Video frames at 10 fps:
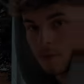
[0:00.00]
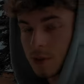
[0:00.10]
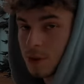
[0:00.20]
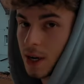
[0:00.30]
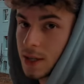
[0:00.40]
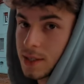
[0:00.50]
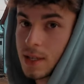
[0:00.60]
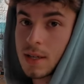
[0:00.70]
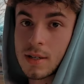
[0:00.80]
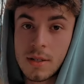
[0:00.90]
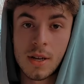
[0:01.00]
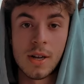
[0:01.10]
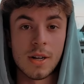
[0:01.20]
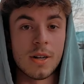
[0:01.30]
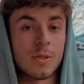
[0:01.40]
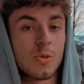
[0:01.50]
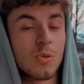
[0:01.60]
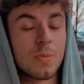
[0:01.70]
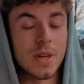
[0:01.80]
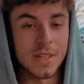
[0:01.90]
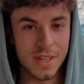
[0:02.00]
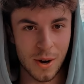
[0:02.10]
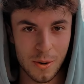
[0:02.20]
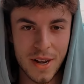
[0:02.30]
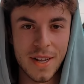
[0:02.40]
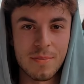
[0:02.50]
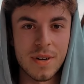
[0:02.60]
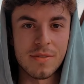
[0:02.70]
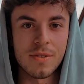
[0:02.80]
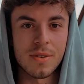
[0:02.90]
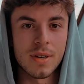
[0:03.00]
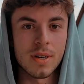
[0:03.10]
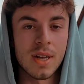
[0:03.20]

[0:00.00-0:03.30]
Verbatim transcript: Was du gerade gesehen hast, Kannst du übrigens auch lernen, mein Freund.